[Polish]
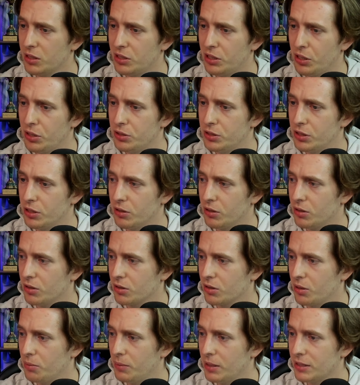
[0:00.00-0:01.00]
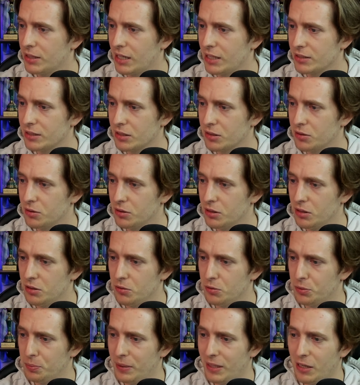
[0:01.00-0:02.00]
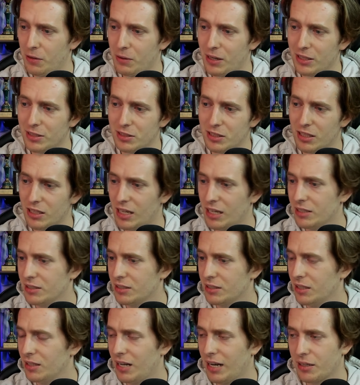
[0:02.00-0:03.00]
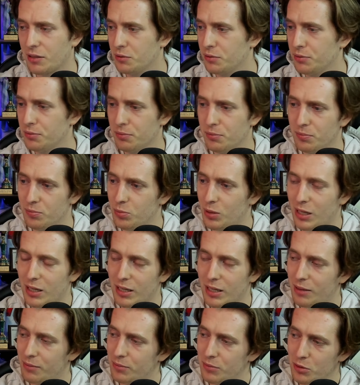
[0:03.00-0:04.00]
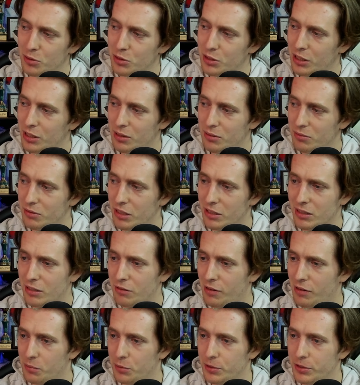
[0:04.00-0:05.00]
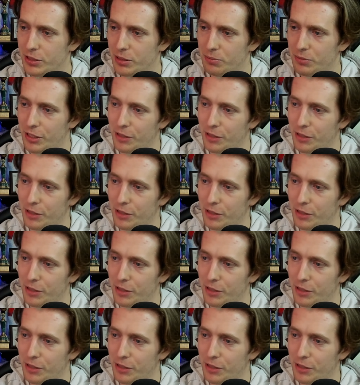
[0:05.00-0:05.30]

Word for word: jeśli chodzi o komentarze, który uzbierał aż 14 lajków. Błagam, ludzie, nie załamujcie